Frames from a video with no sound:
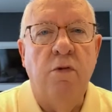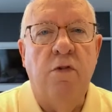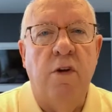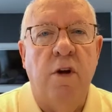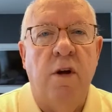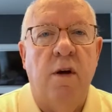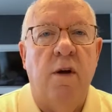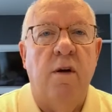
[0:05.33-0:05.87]
Bom
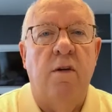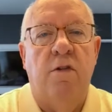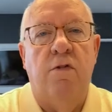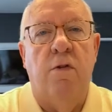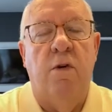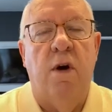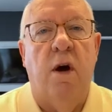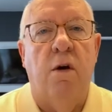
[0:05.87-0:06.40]
dia,
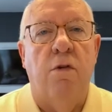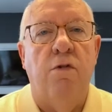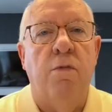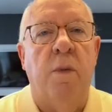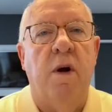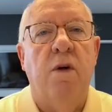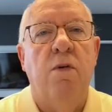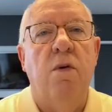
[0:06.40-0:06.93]
sou
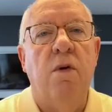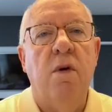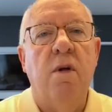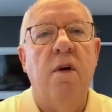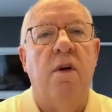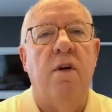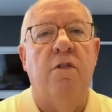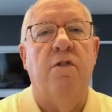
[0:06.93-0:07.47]
Carlos
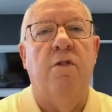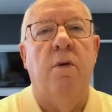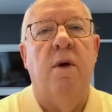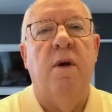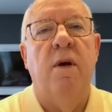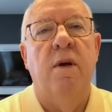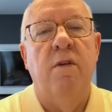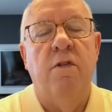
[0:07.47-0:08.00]
McCord,
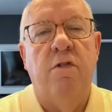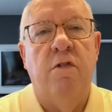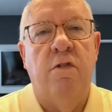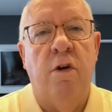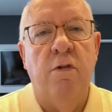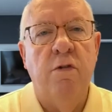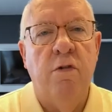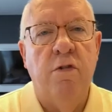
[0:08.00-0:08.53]
estou aqui em
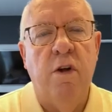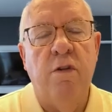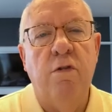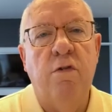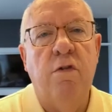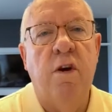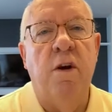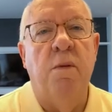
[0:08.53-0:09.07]
São José
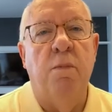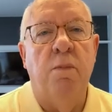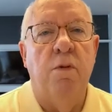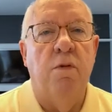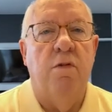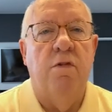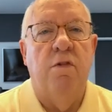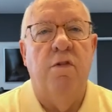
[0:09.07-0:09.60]
dos
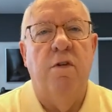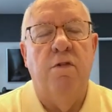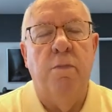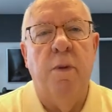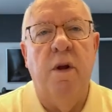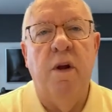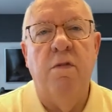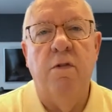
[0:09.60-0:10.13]
Campos.
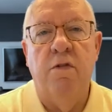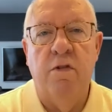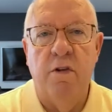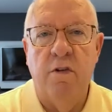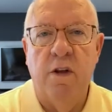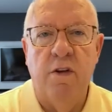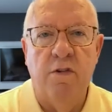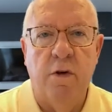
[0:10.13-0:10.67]
Espero que
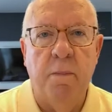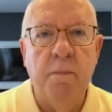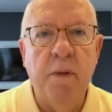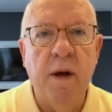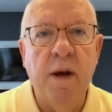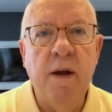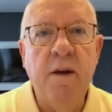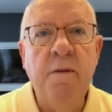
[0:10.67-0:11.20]
você esteja
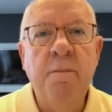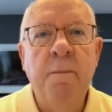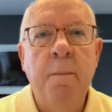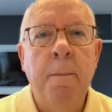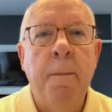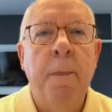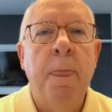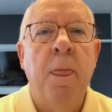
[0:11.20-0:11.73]
bem
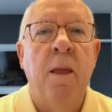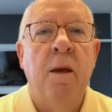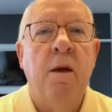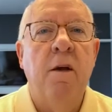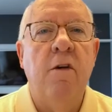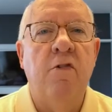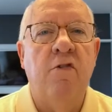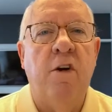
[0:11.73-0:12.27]

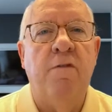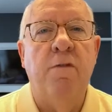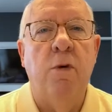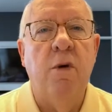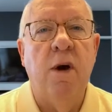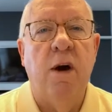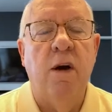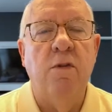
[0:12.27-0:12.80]
e já
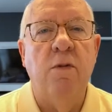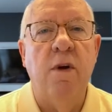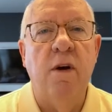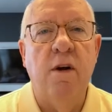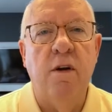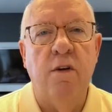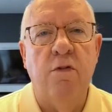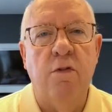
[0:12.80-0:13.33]
focado
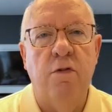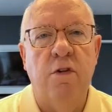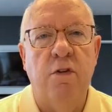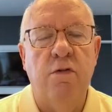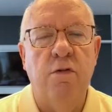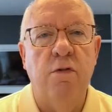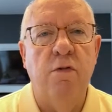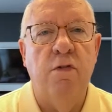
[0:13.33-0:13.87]
em Cristo
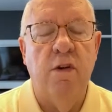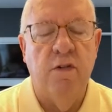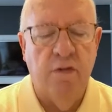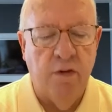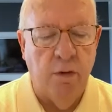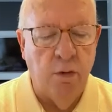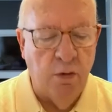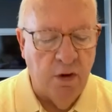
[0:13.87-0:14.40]
Jesus. É
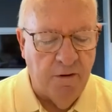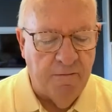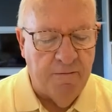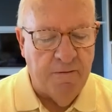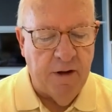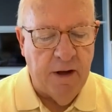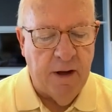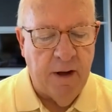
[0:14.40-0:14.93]

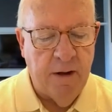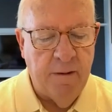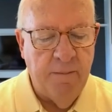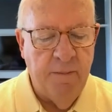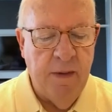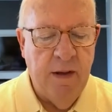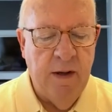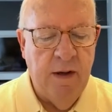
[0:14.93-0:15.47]

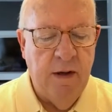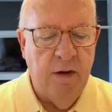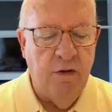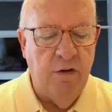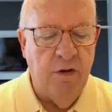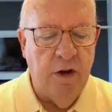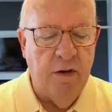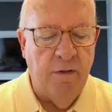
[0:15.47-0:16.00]
segunda-feira,
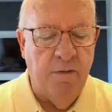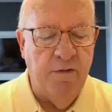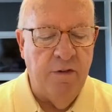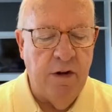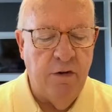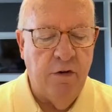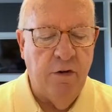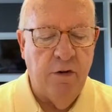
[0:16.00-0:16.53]
dia
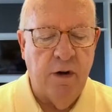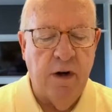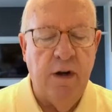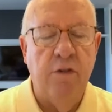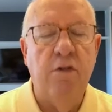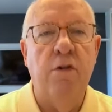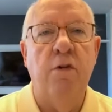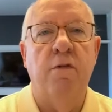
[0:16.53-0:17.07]

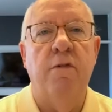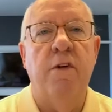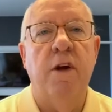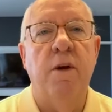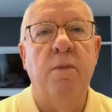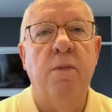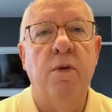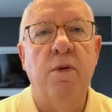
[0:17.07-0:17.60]
23 de
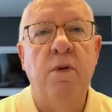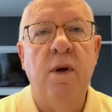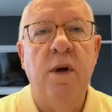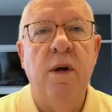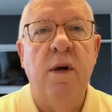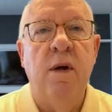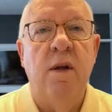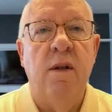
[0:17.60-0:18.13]
novembro
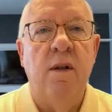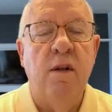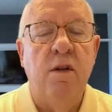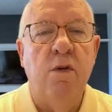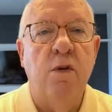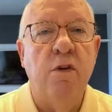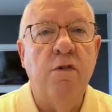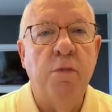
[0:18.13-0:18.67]

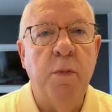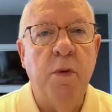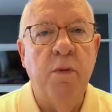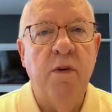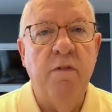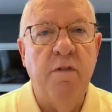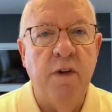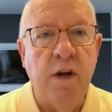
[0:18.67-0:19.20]
de
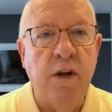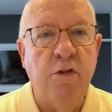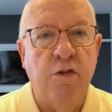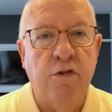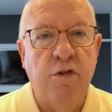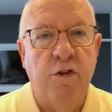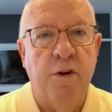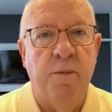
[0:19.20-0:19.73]

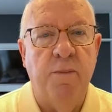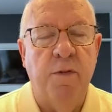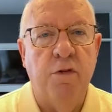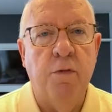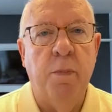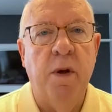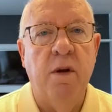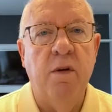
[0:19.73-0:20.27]
2020.
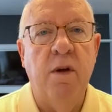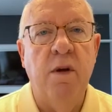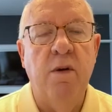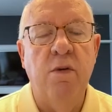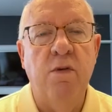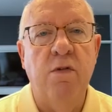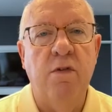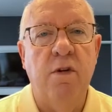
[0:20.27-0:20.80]
Espero
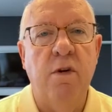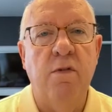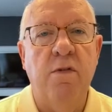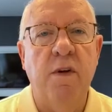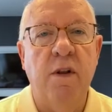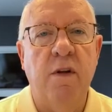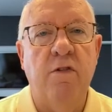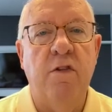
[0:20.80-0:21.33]
que o
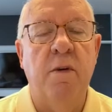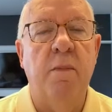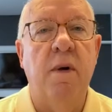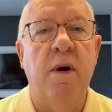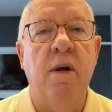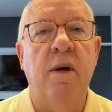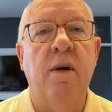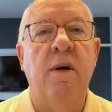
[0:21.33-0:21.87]
seu fim da
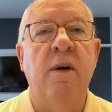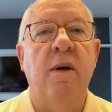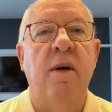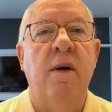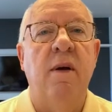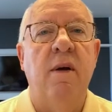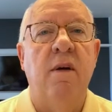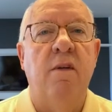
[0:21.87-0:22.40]
semana
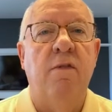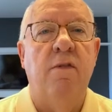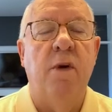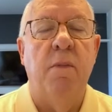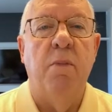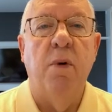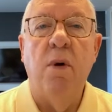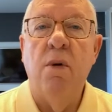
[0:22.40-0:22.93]

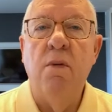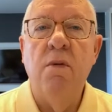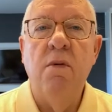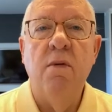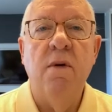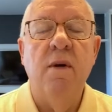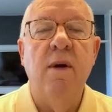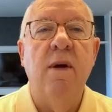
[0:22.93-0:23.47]
foi
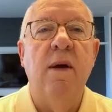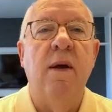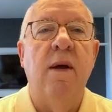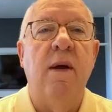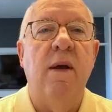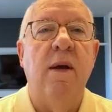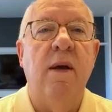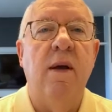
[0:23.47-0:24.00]
bom.
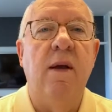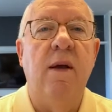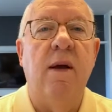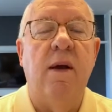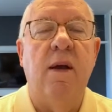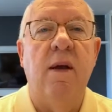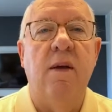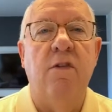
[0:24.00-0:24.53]

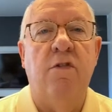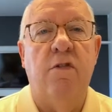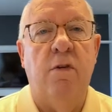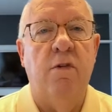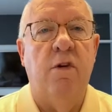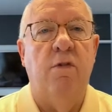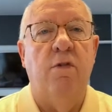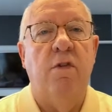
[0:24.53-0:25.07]
E aqui em
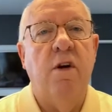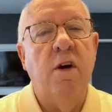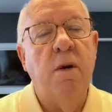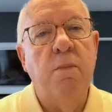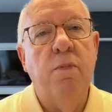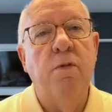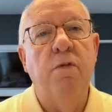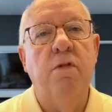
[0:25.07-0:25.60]
São José dos
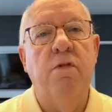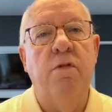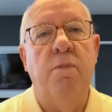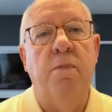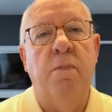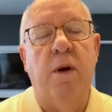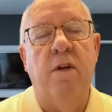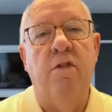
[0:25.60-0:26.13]

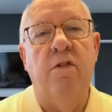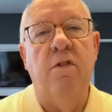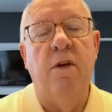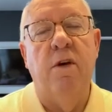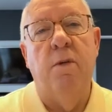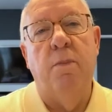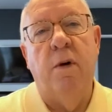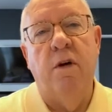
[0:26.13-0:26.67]
Campos,
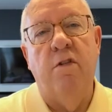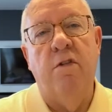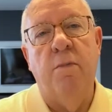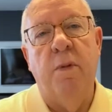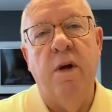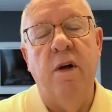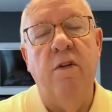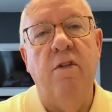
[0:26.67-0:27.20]
eu
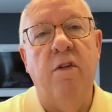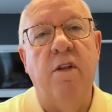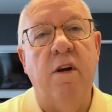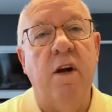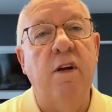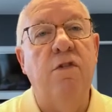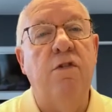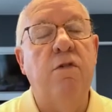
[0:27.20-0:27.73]
participei de
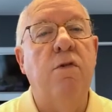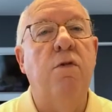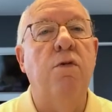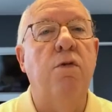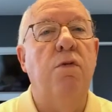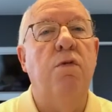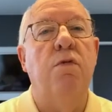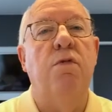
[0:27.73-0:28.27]
três
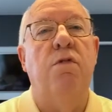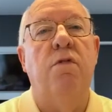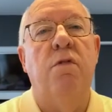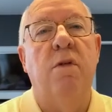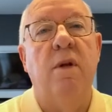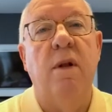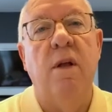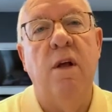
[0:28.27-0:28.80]

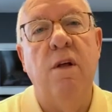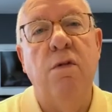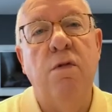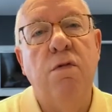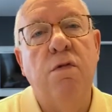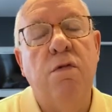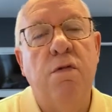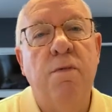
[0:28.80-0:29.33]
cultos
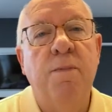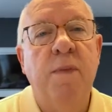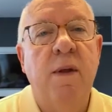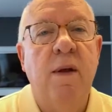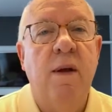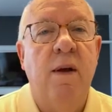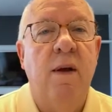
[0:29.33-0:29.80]
lindos.